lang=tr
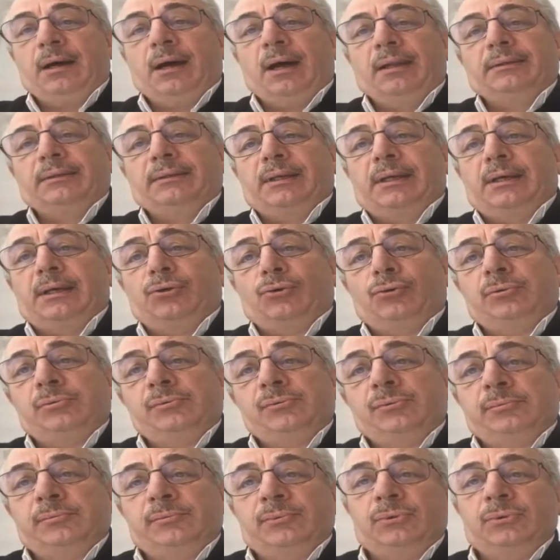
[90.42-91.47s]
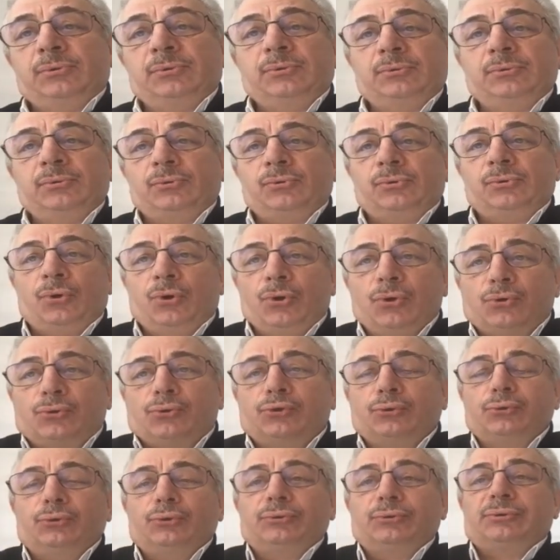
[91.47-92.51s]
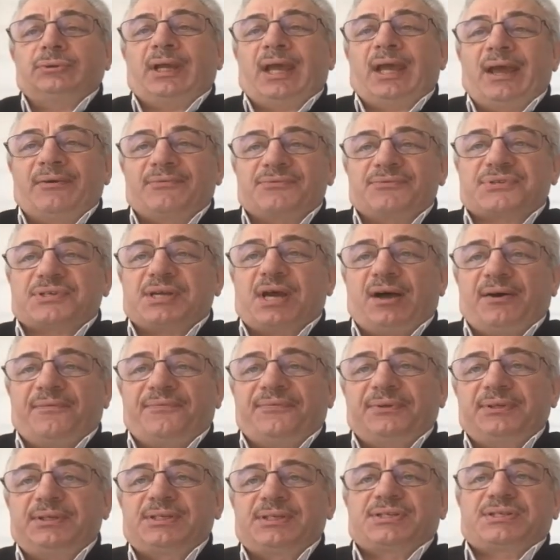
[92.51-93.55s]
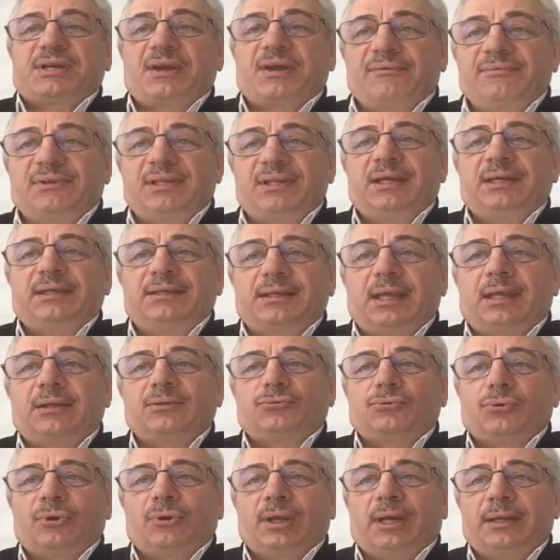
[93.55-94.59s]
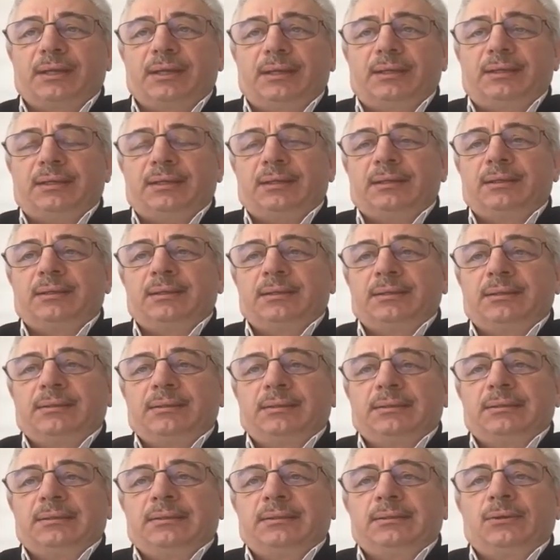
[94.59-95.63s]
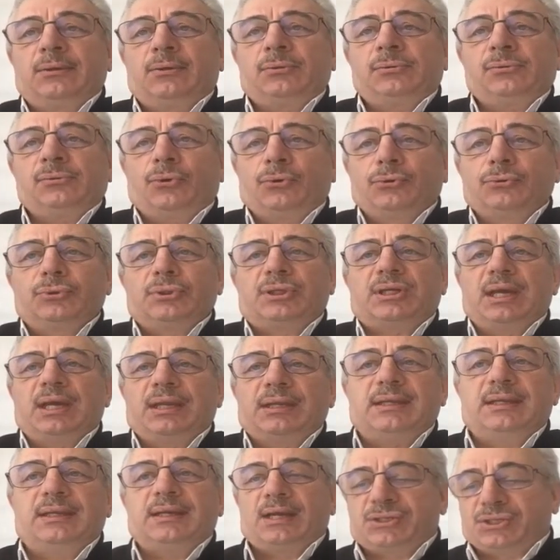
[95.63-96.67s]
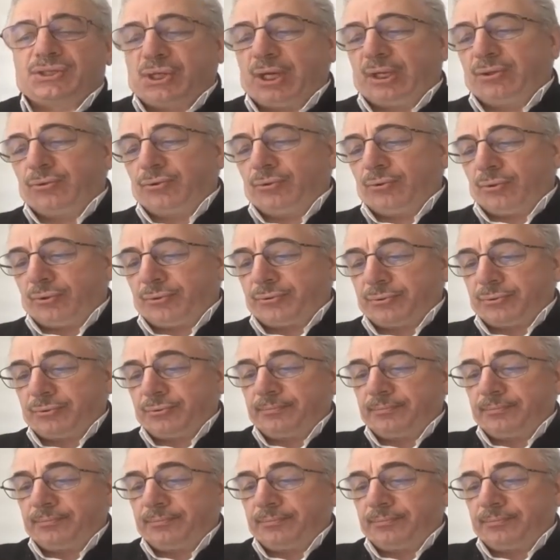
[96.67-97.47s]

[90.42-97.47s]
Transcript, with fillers: Allah o kulun evsafını sevdiğinden dolayı onu kendine çekiyor.